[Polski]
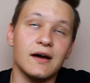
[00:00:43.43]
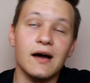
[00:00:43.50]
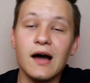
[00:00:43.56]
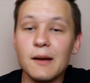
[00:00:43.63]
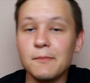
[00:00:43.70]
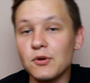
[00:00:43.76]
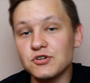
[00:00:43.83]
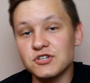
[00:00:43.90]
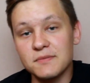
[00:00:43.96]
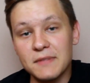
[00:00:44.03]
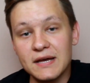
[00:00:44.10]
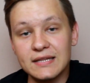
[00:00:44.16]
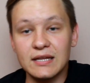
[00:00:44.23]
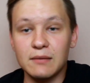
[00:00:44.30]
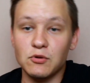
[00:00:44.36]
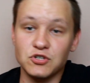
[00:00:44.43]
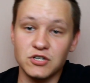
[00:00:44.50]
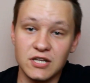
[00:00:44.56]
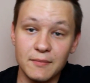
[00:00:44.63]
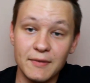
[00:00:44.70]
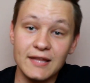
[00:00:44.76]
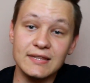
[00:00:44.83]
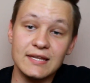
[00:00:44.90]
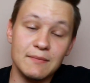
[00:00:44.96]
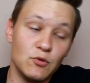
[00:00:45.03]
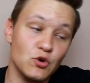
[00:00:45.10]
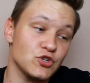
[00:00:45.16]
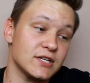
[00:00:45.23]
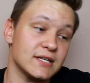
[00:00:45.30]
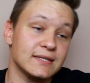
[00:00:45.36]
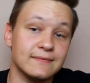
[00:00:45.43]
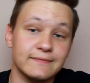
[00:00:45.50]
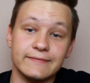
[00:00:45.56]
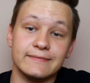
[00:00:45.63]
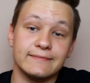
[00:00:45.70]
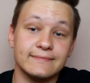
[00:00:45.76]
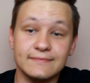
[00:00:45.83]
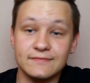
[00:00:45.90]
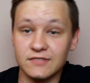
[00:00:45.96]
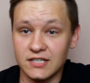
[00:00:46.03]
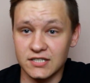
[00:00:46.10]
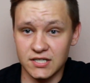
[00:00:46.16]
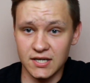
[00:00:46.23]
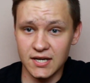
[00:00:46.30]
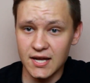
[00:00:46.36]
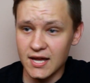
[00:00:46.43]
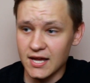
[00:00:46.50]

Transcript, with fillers: a może będę, może nie będę, może, mhm, wiecie.